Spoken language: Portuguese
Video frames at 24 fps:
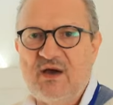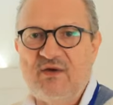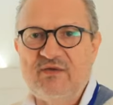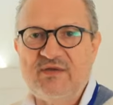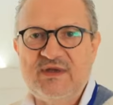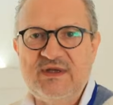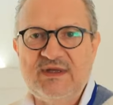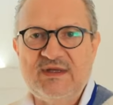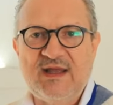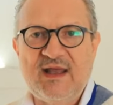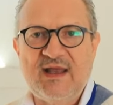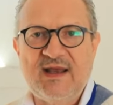É o
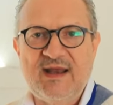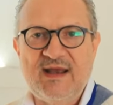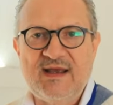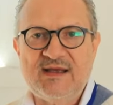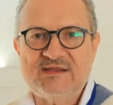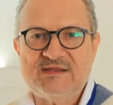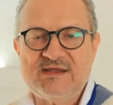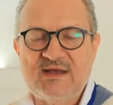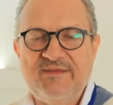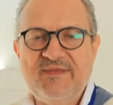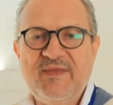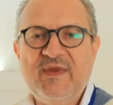que
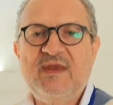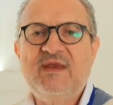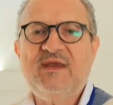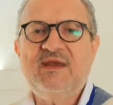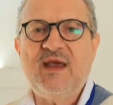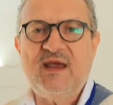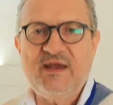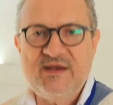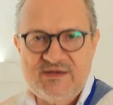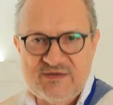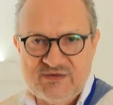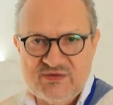interessa
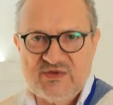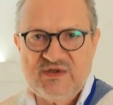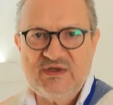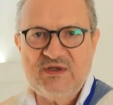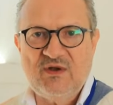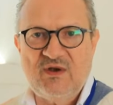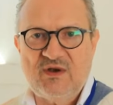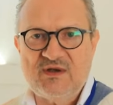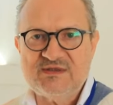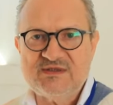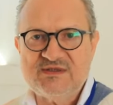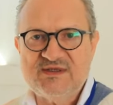e é isso que
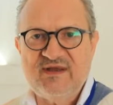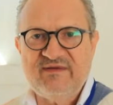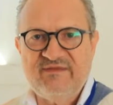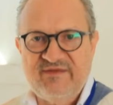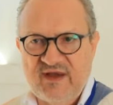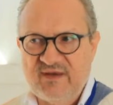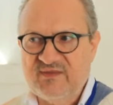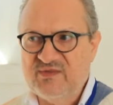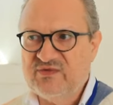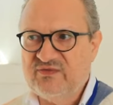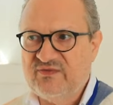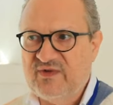nós
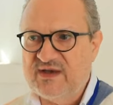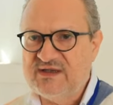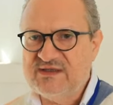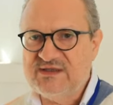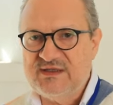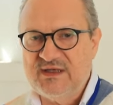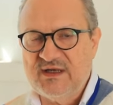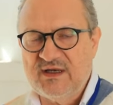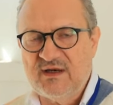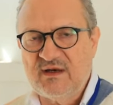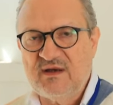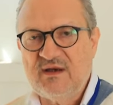devemos
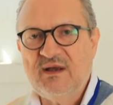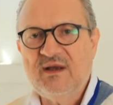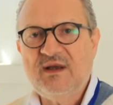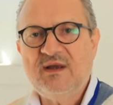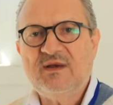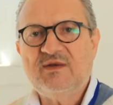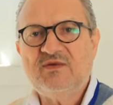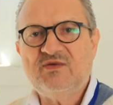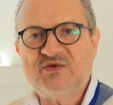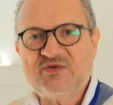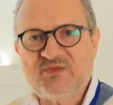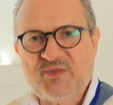fazer
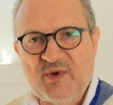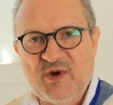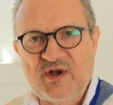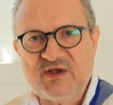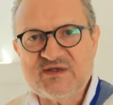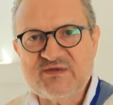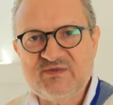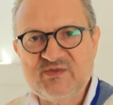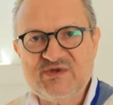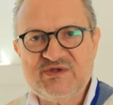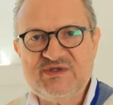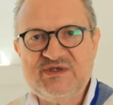nos
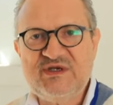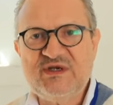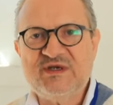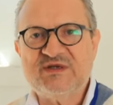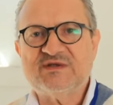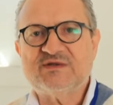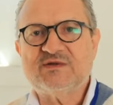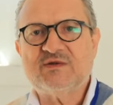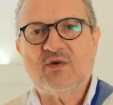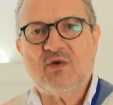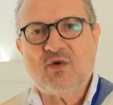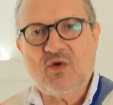próximos
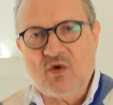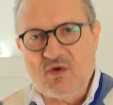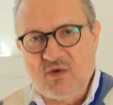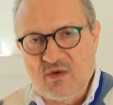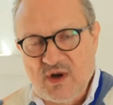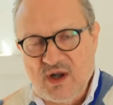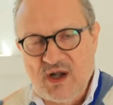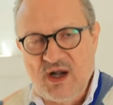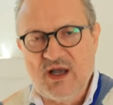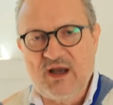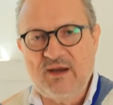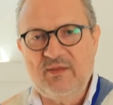dias.
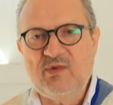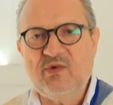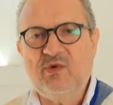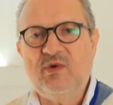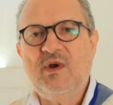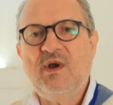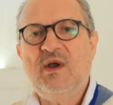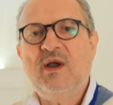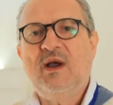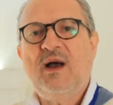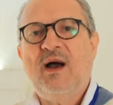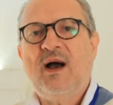Conclamo
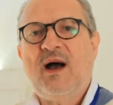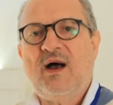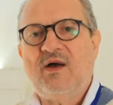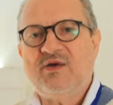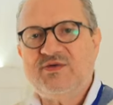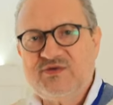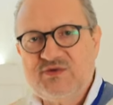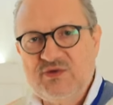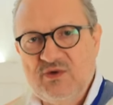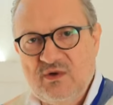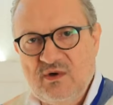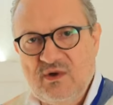
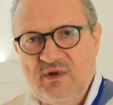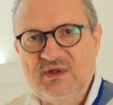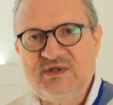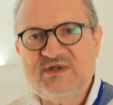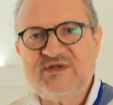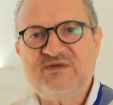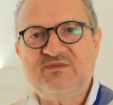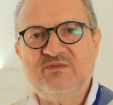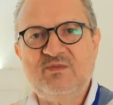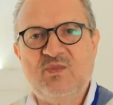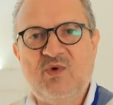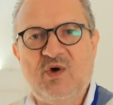aos
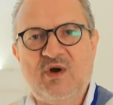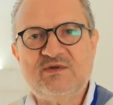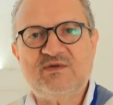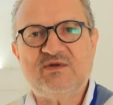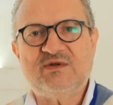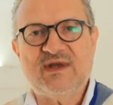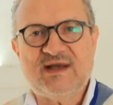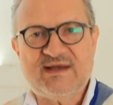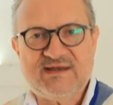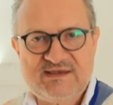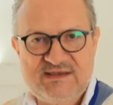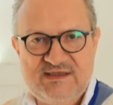senhores
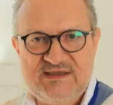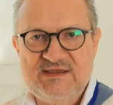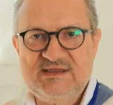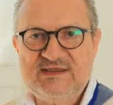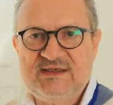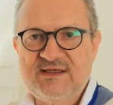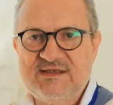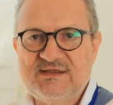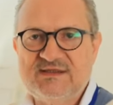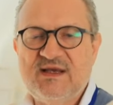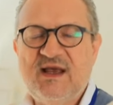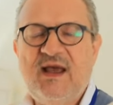
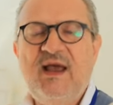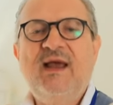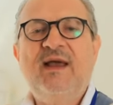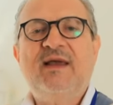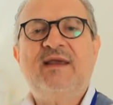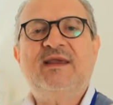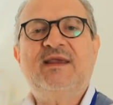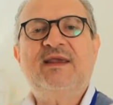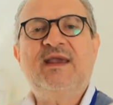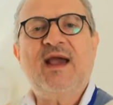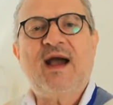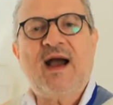mototaxistas
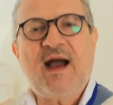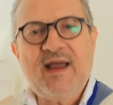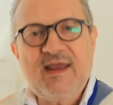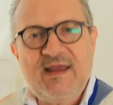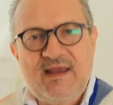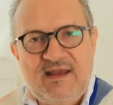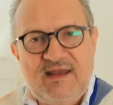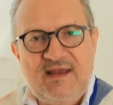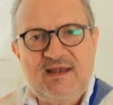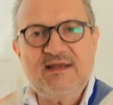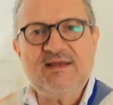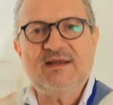que
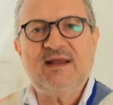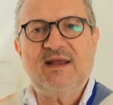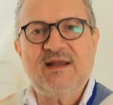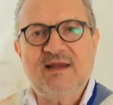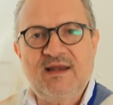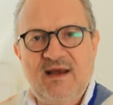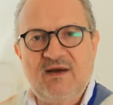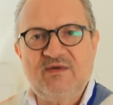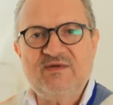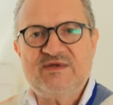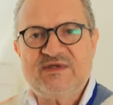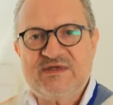ainda
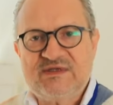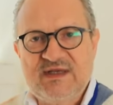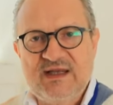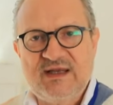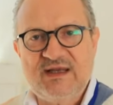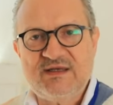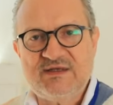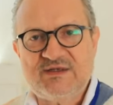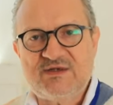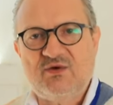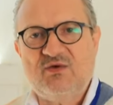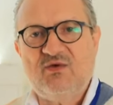não
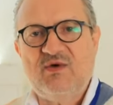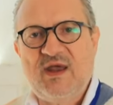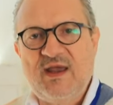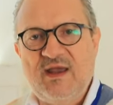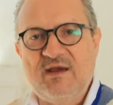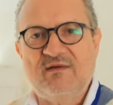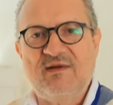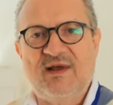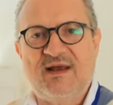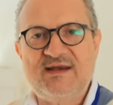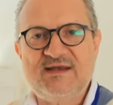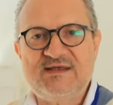estejam
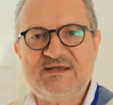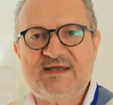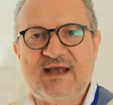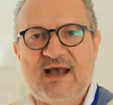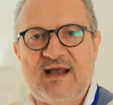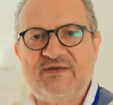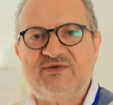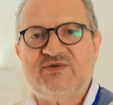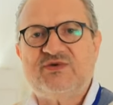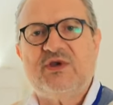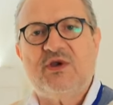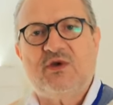
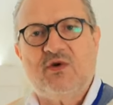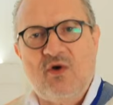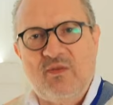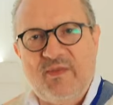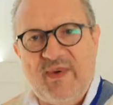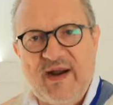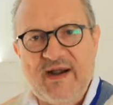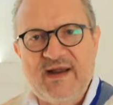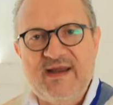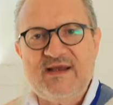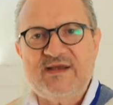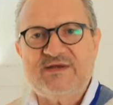regularizados, que
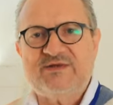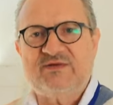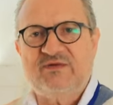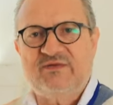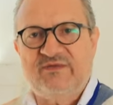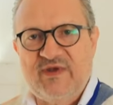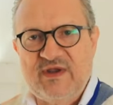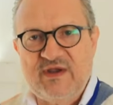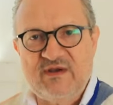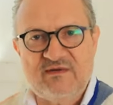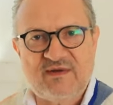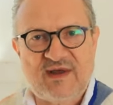compareçam,
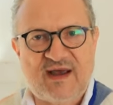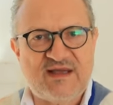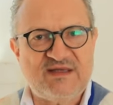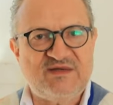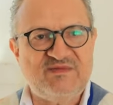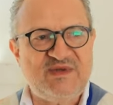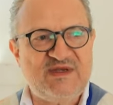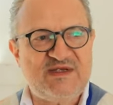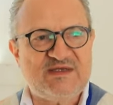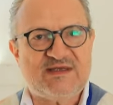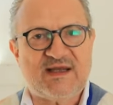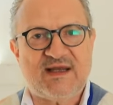venham na
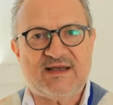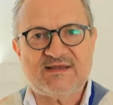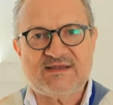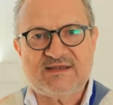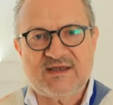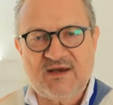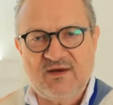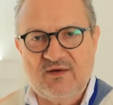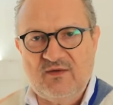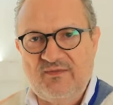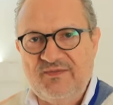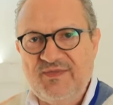
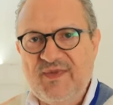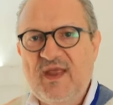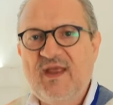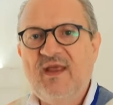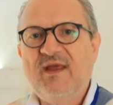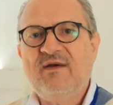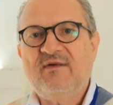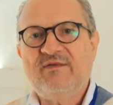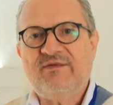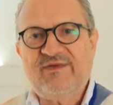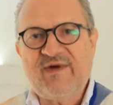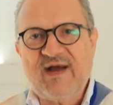administração,
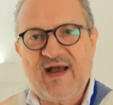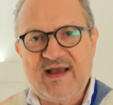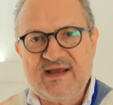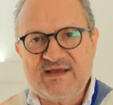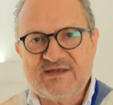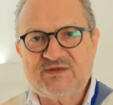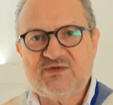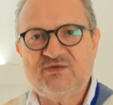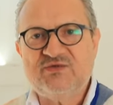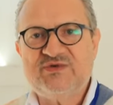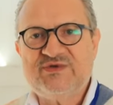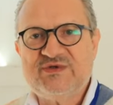
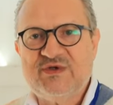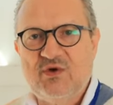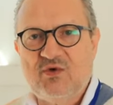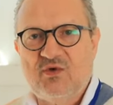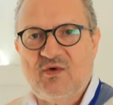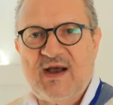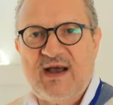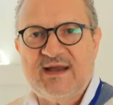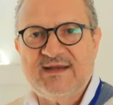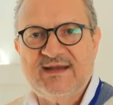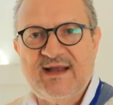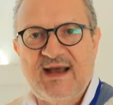façam o seu
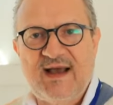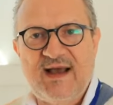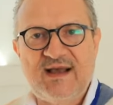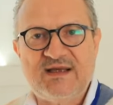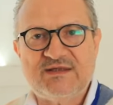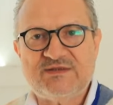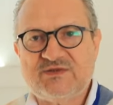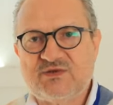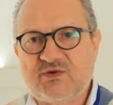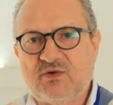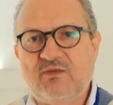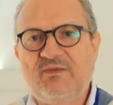
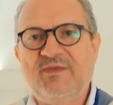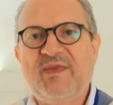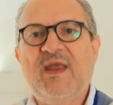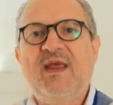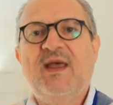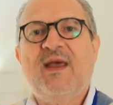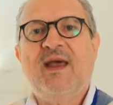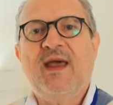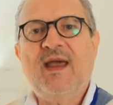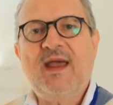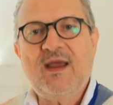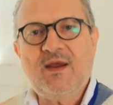cadastro,
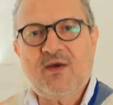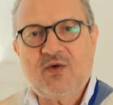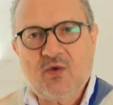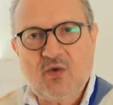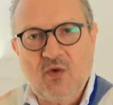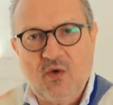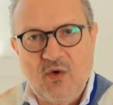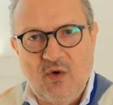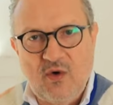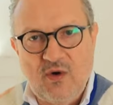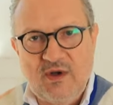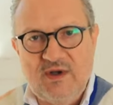
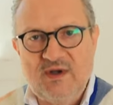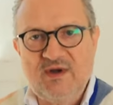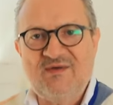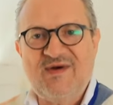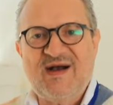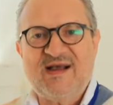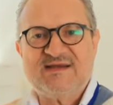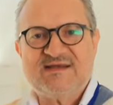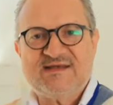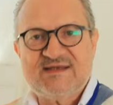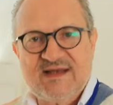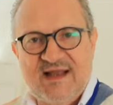recolham
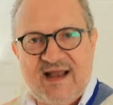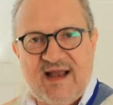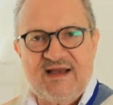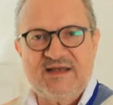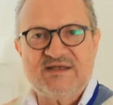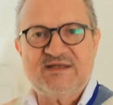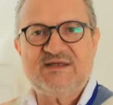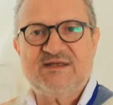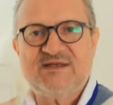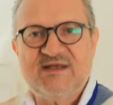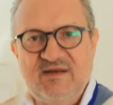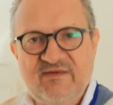as
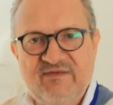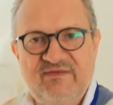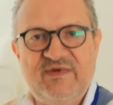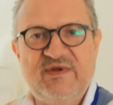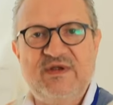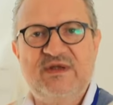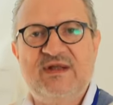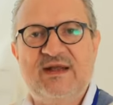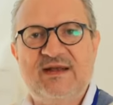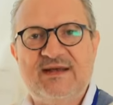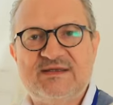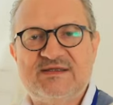taxas
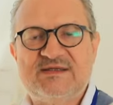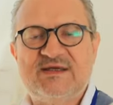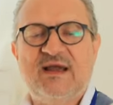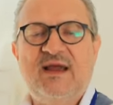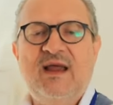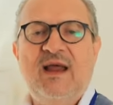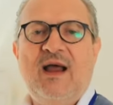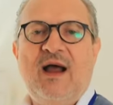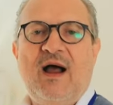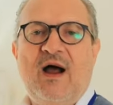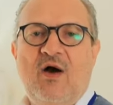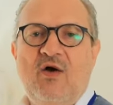devidas
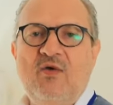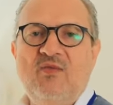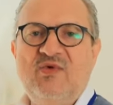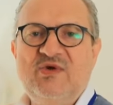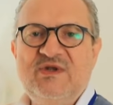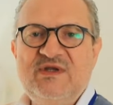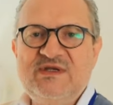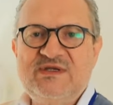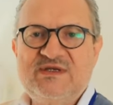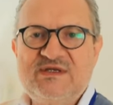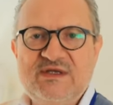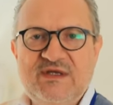ao
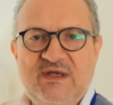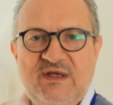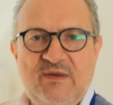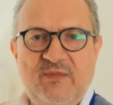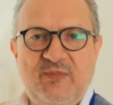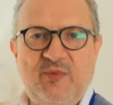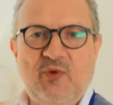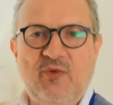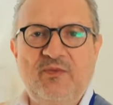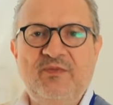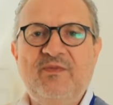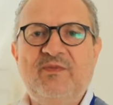
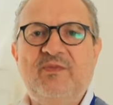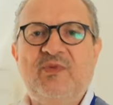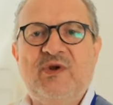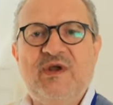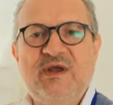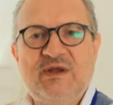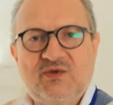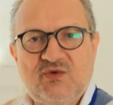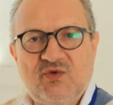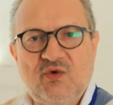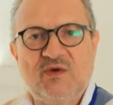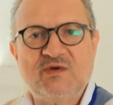município,
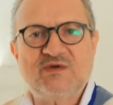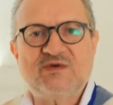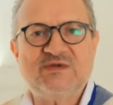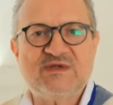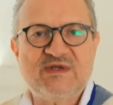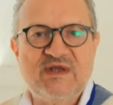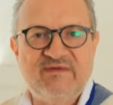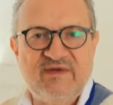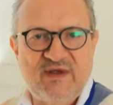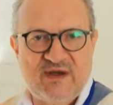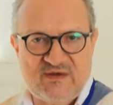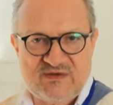porque todos
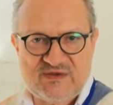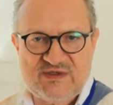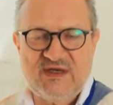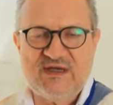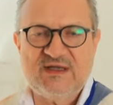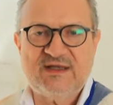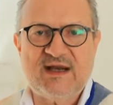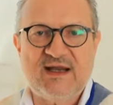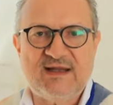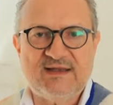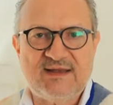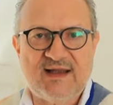deverão
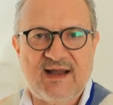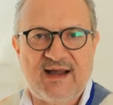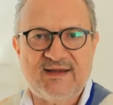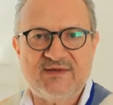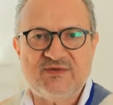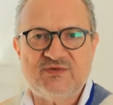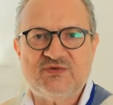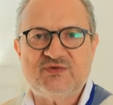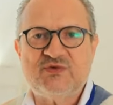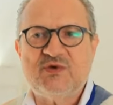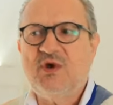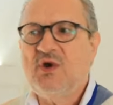ser
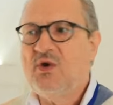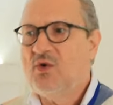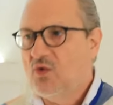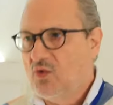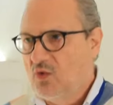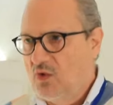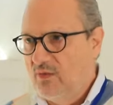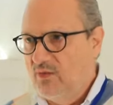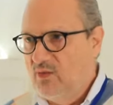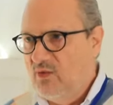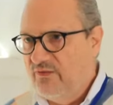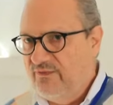tratados
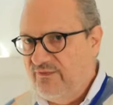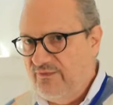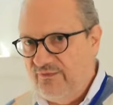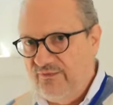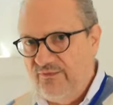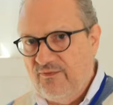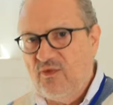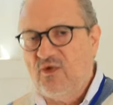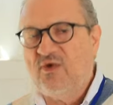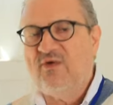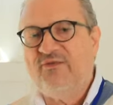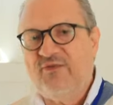como
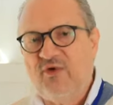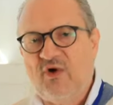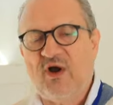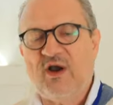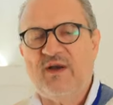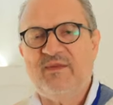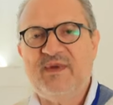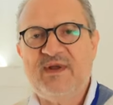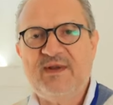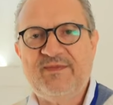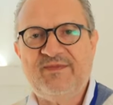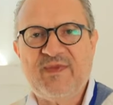
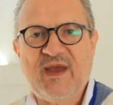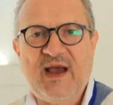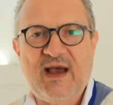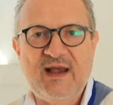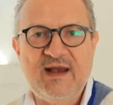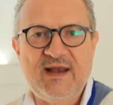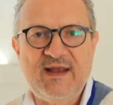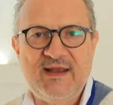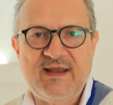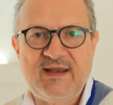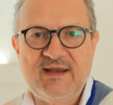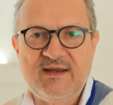conforme a
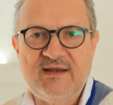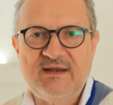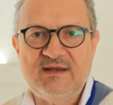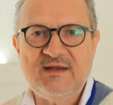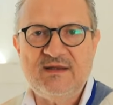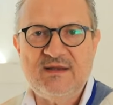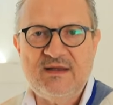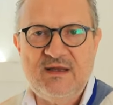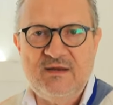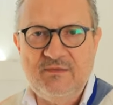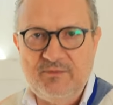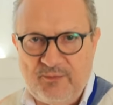lei
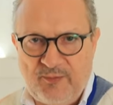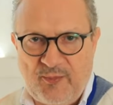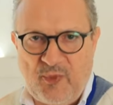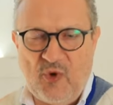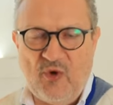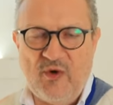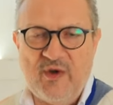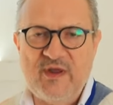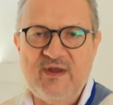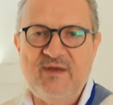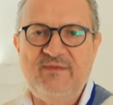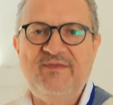
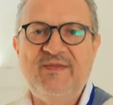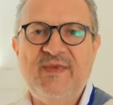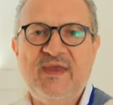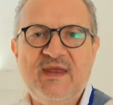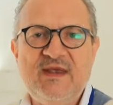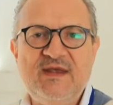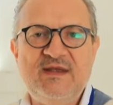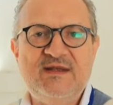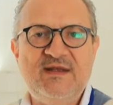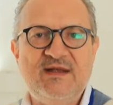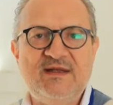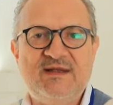impõe
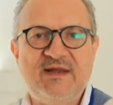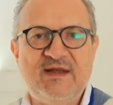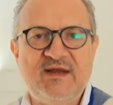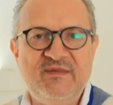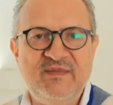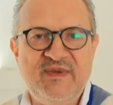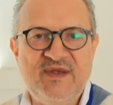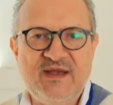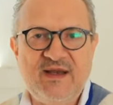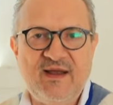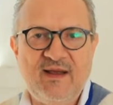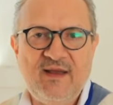e
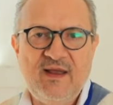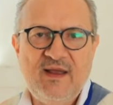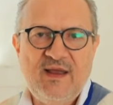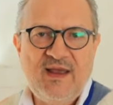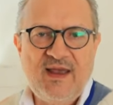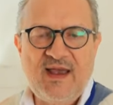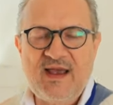determina.